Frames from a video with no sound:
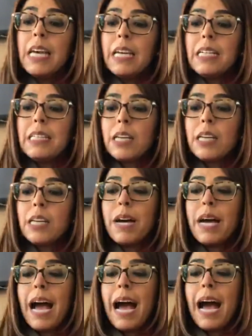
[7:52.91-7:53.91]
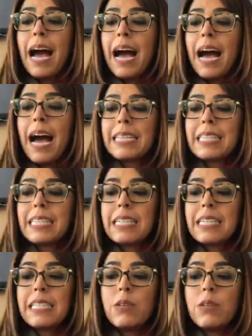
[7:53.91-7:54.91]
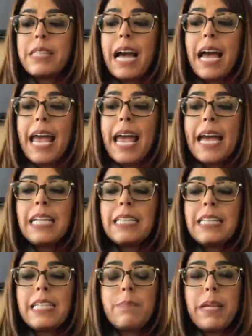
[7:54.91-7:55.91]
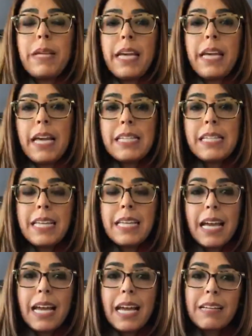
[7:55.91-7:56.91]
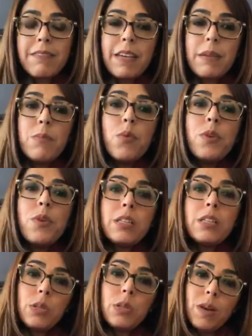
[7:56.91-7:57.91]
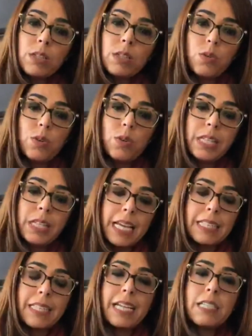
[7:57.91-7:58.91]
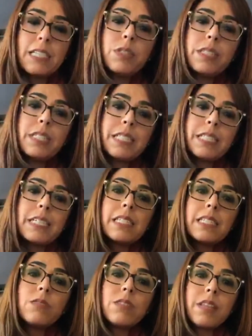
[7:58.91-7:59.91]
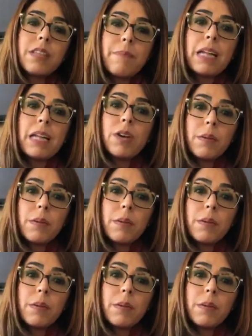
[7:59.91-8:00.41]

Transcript: Então, a, essa questão da era da experiência, ela vem muito à tona e ela traz muito essa questão do trabalho